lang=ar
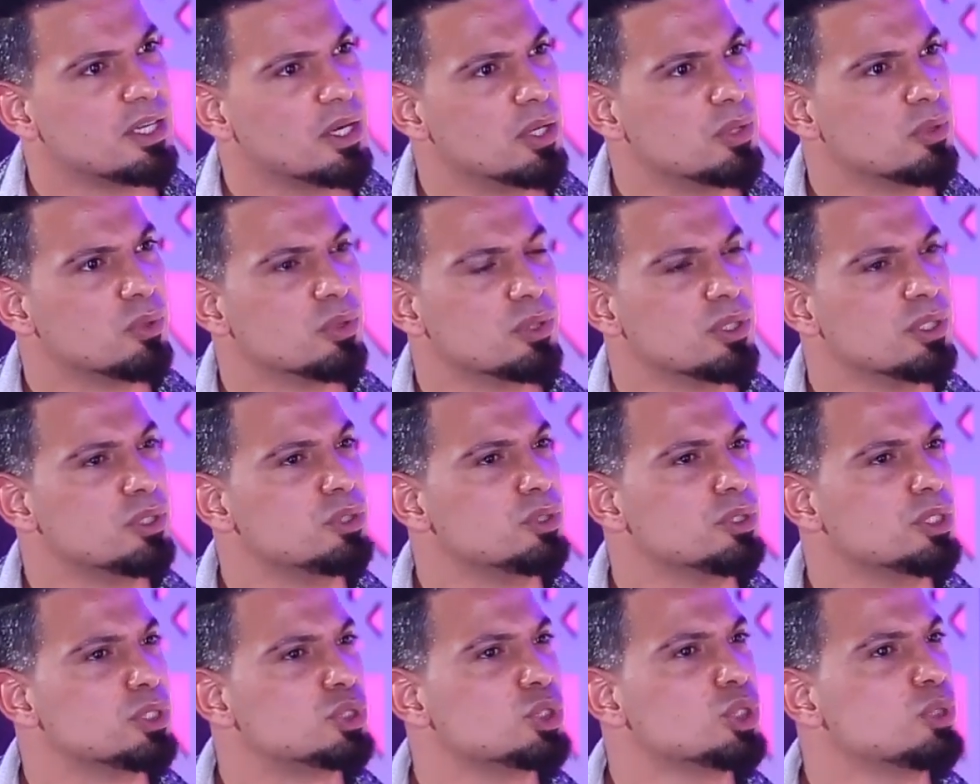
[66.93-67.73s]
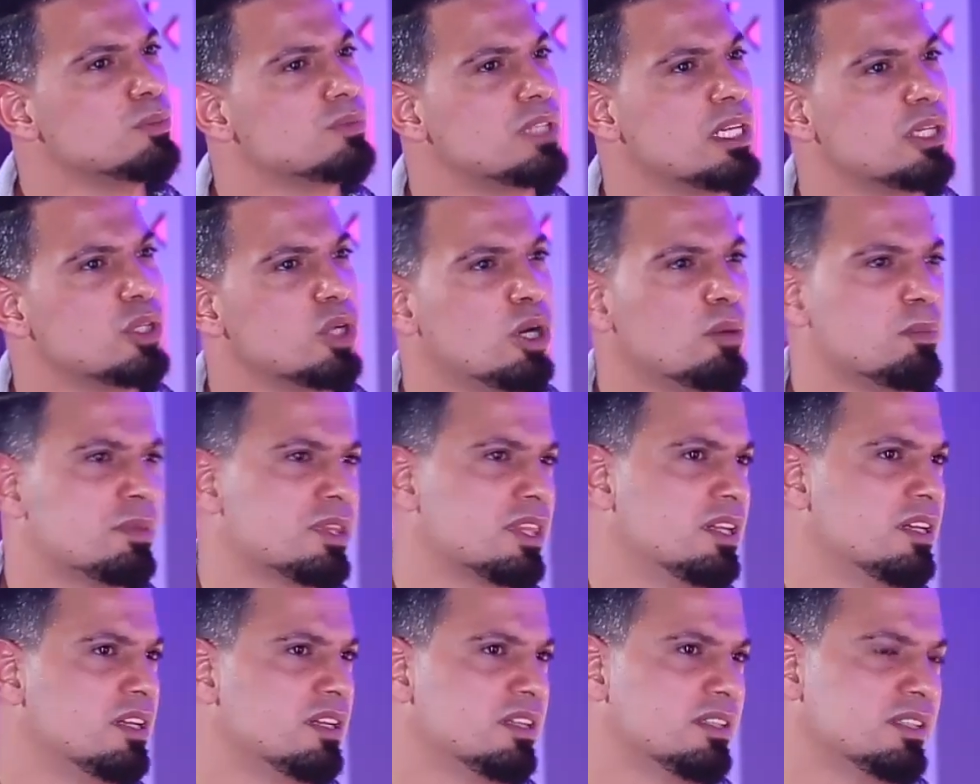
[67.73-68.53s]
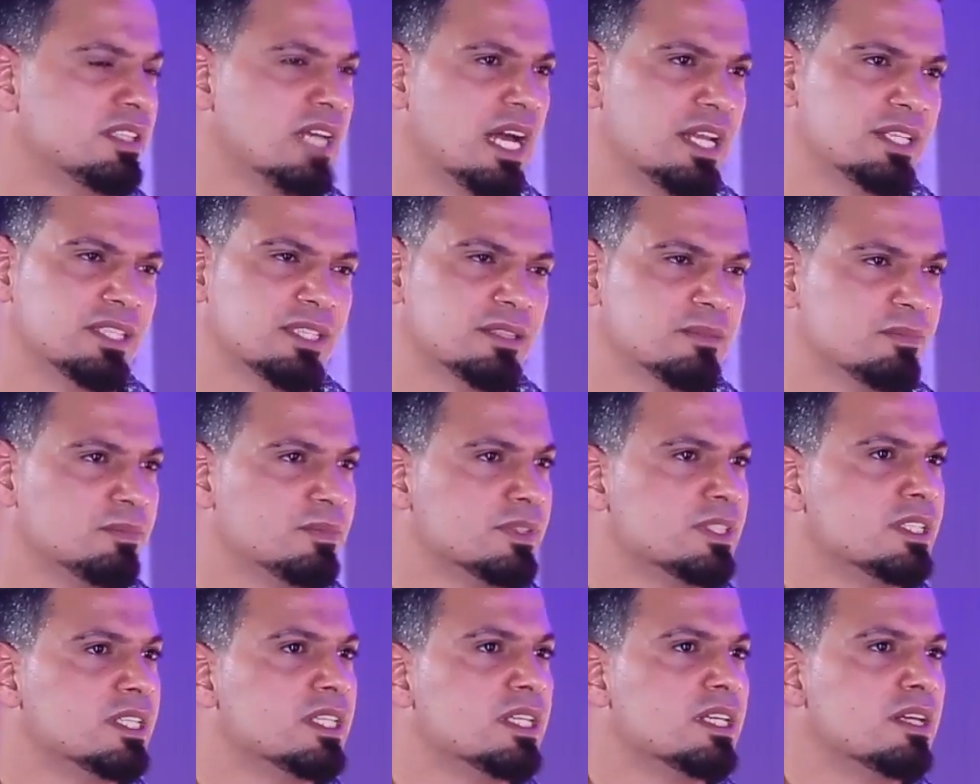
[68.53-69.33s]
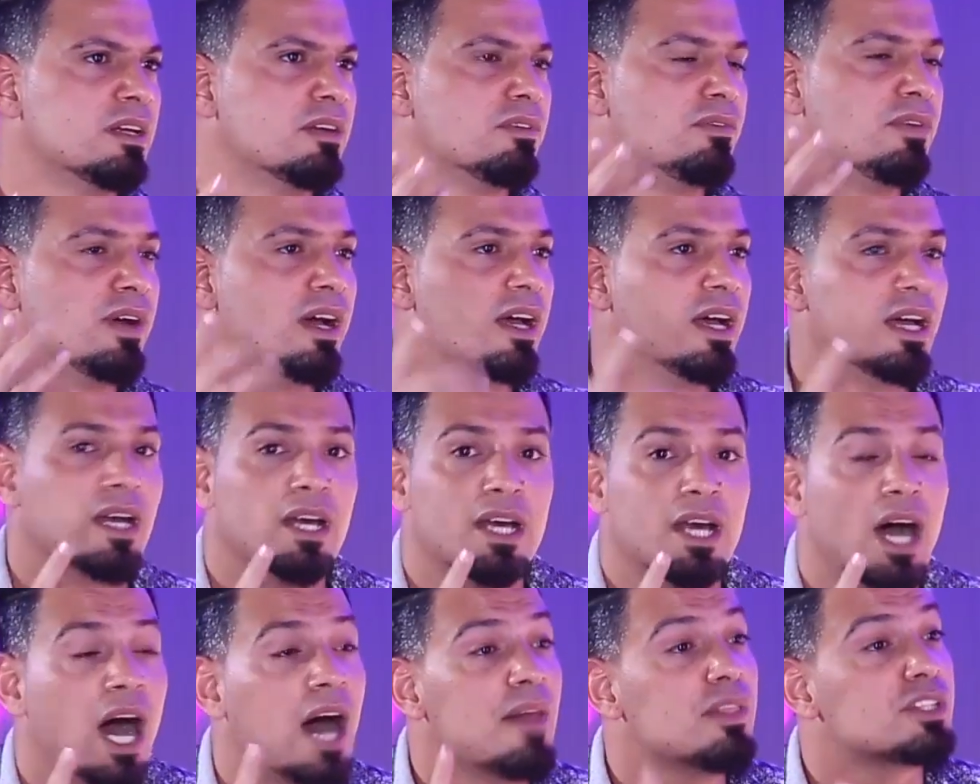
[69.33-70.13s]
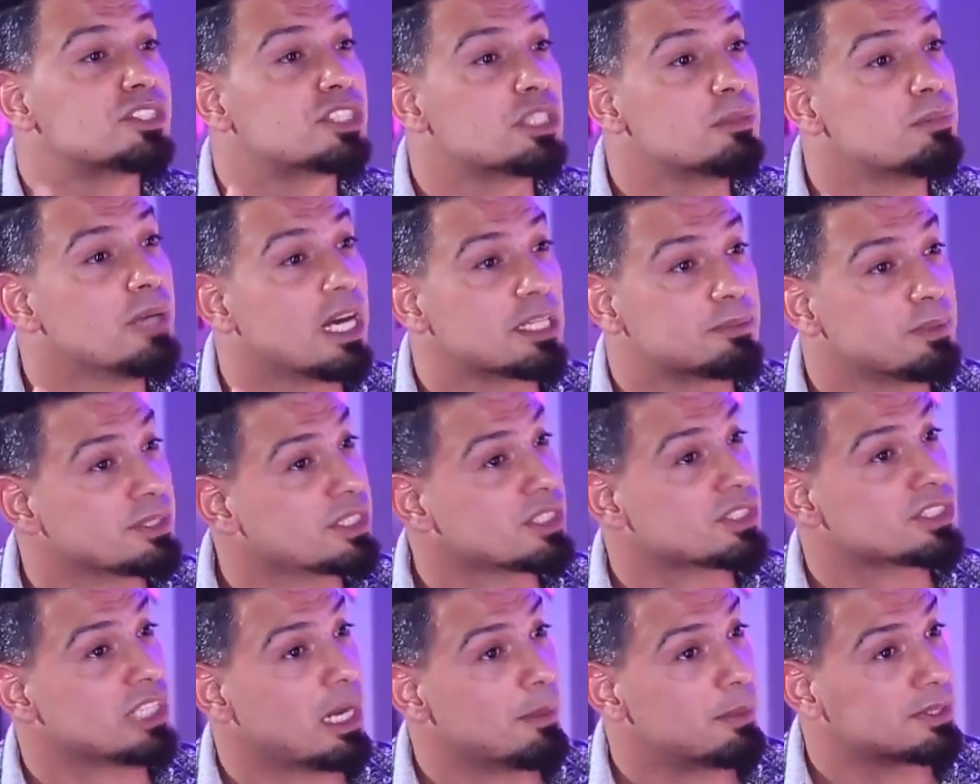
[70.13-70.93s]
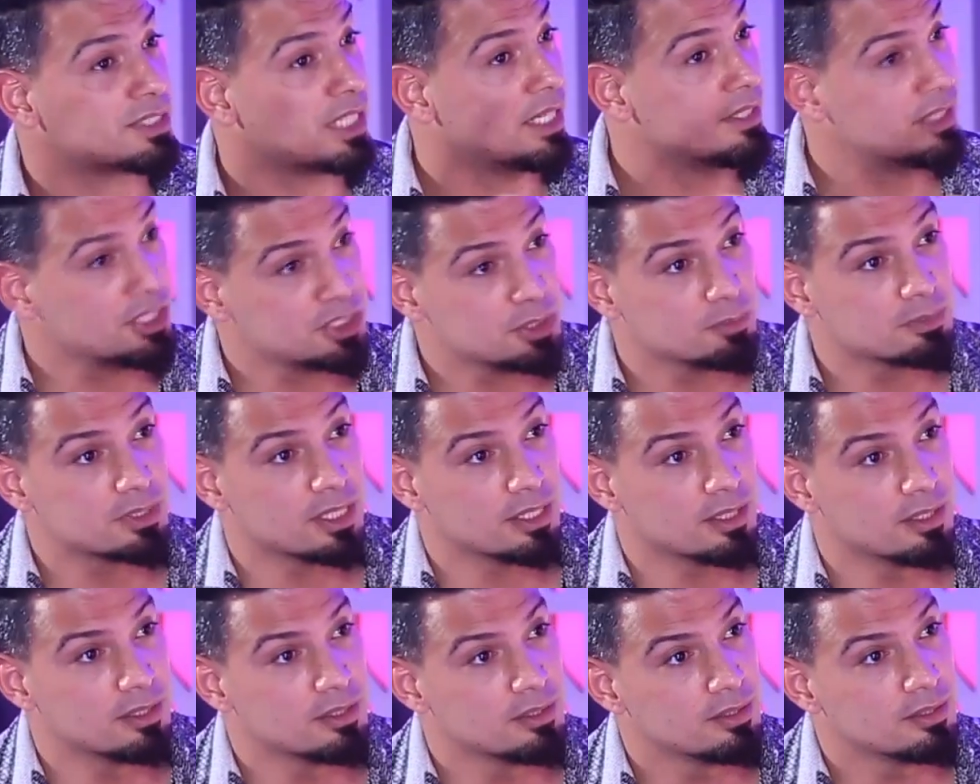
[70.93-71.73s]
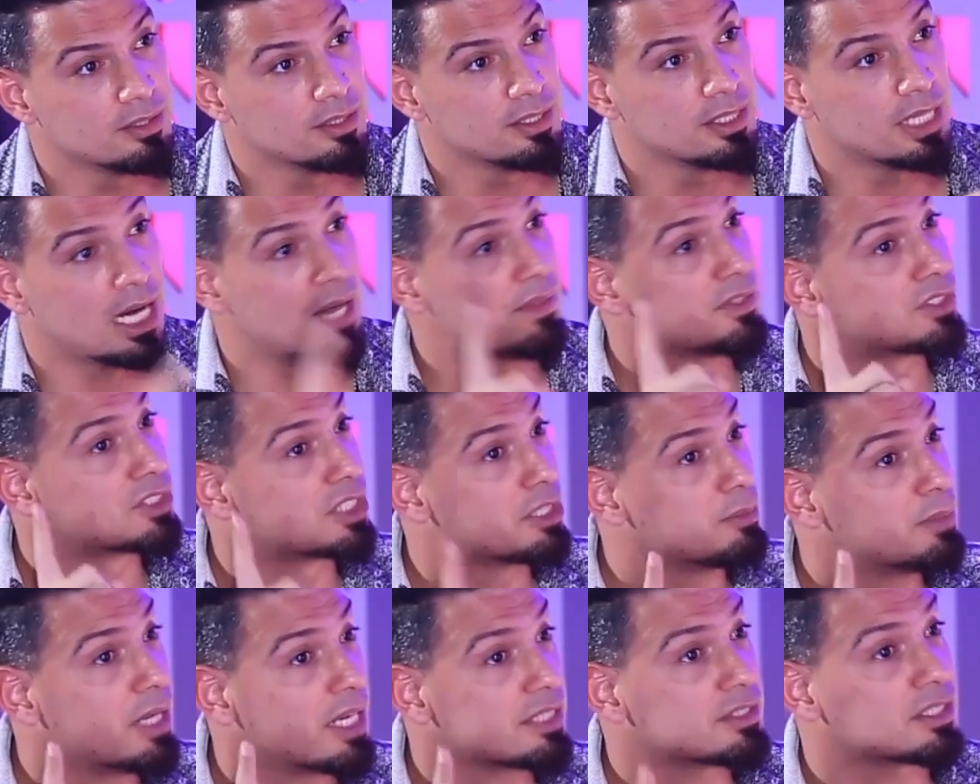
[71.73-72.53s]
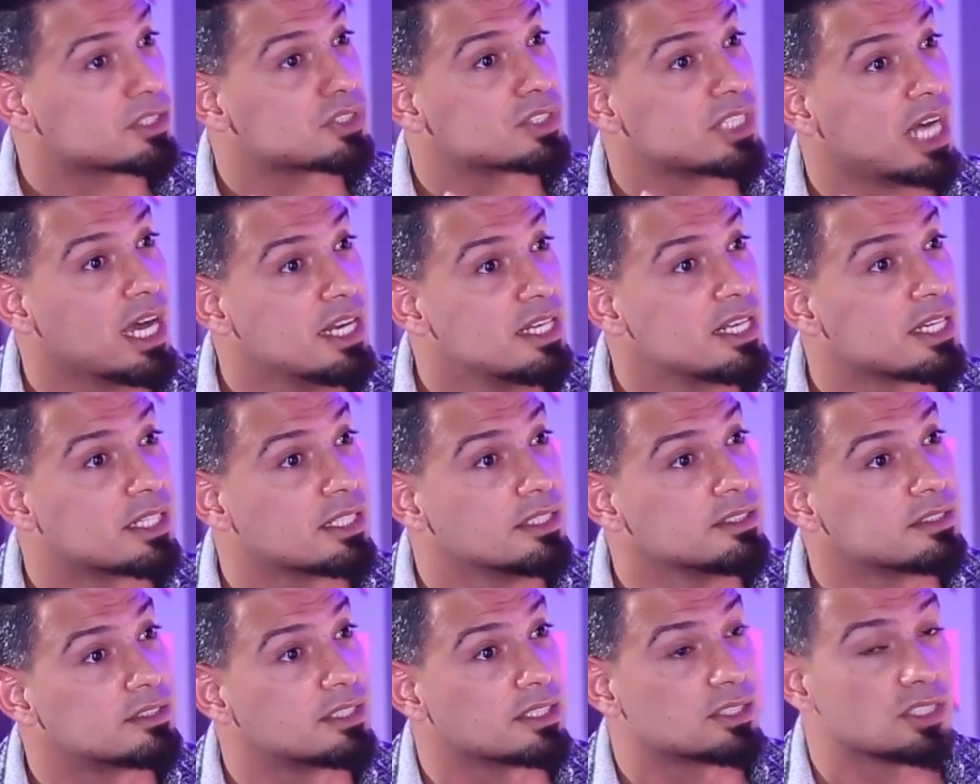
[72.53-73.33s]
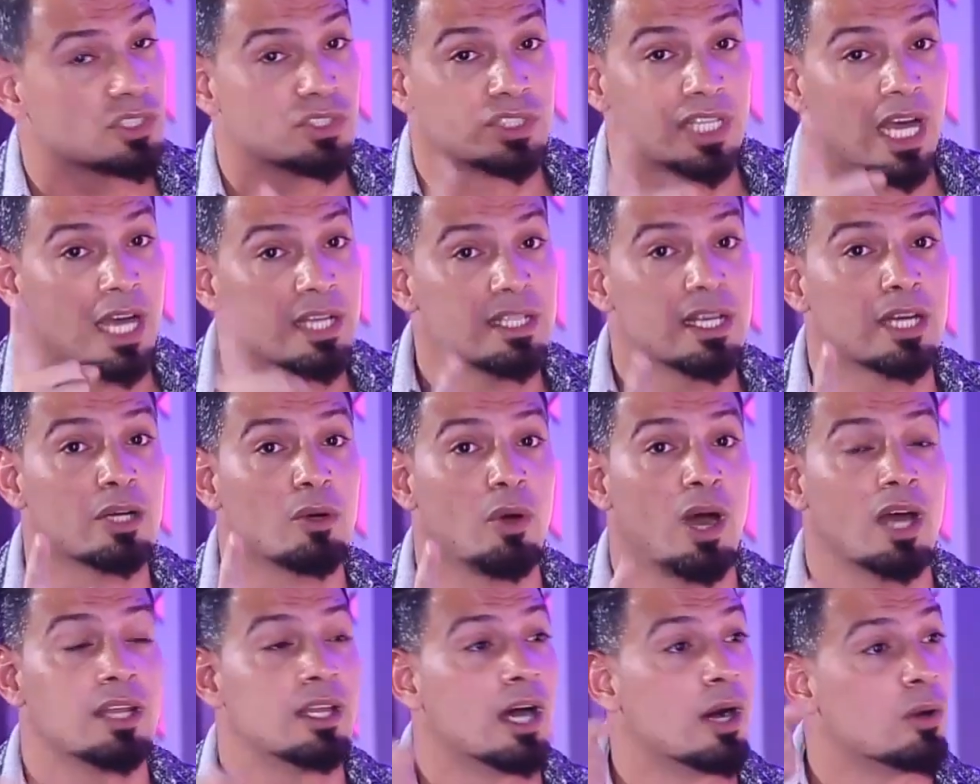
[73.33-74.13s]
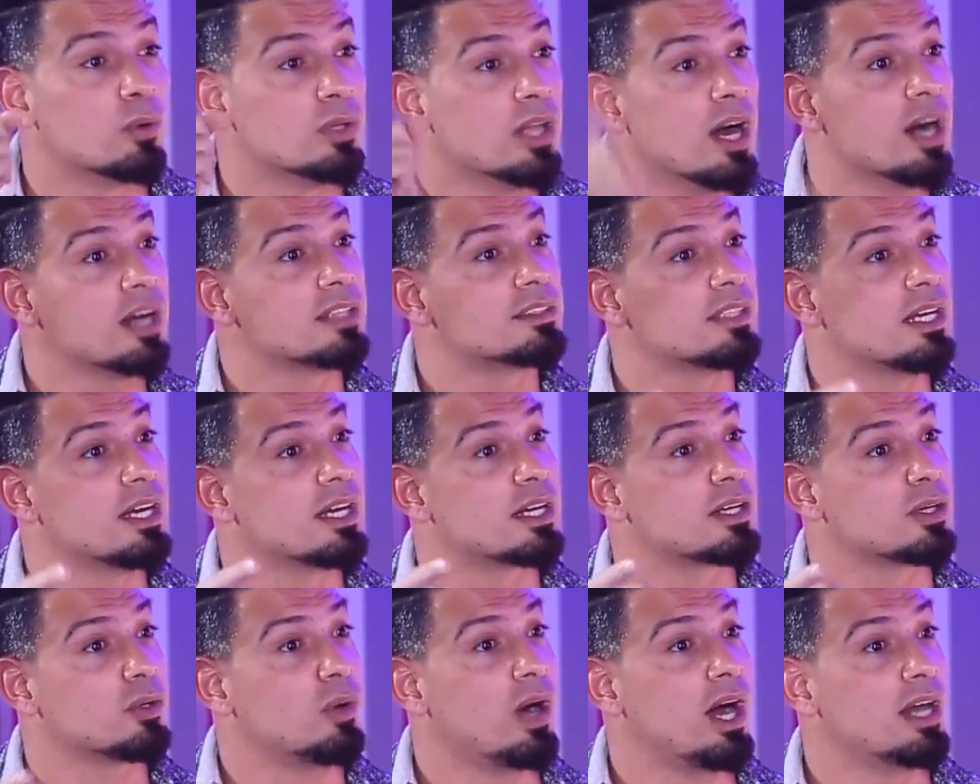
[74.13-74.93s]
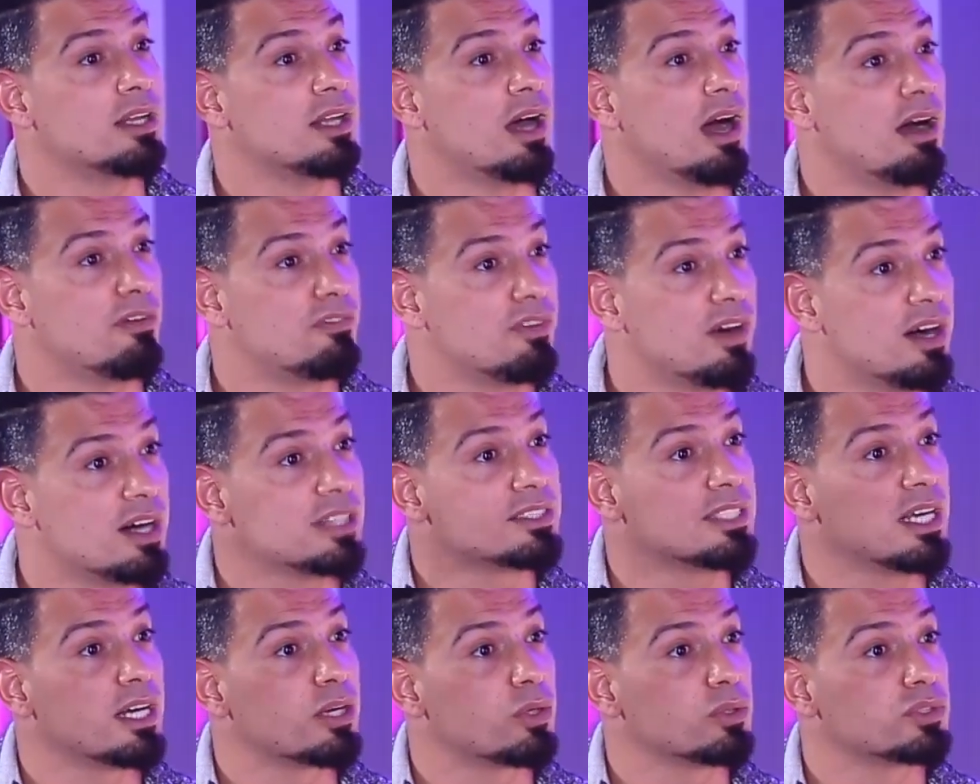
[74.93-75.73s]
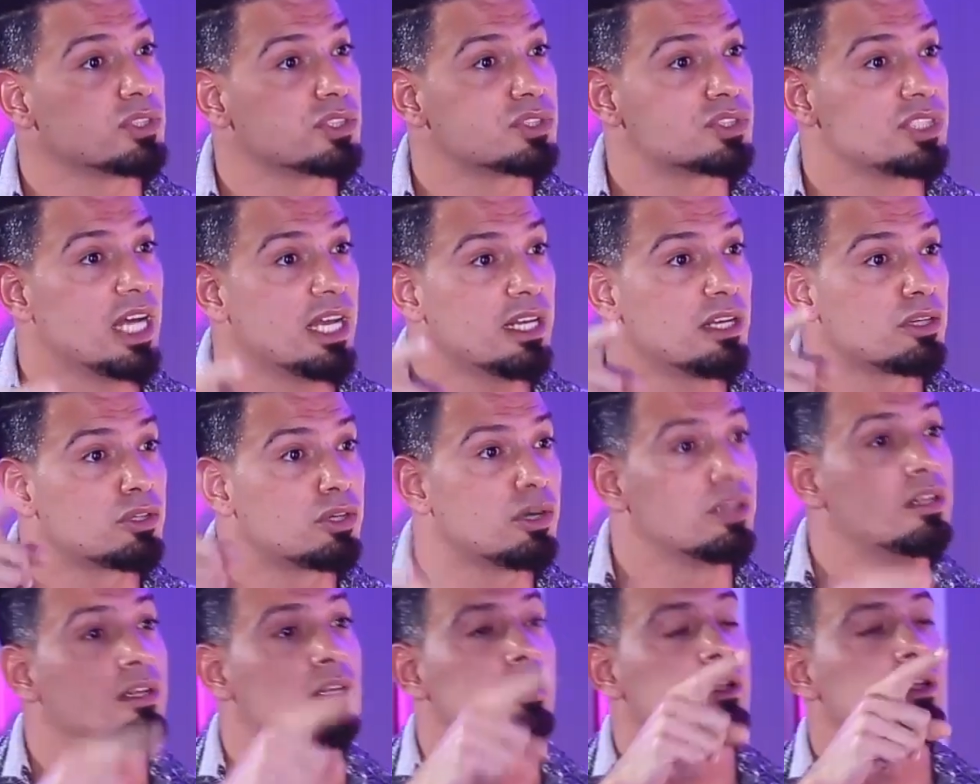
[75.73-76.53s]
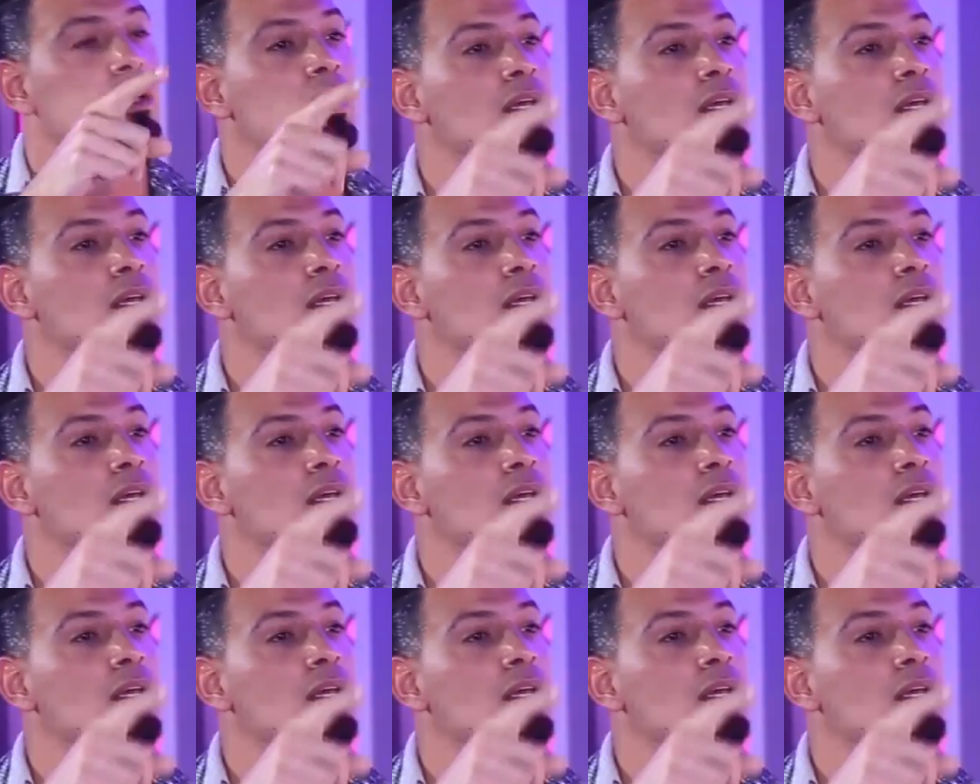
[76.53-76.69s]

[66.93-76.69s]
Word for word: انه نجومنا اليوم مثل يعني فهذه السلبيات ما ترجع بس على النجم ترى هذه السلبيات ترجع عليك انت ترجع عليك وعلى اولادك وعلى احفادك وترجع على الكل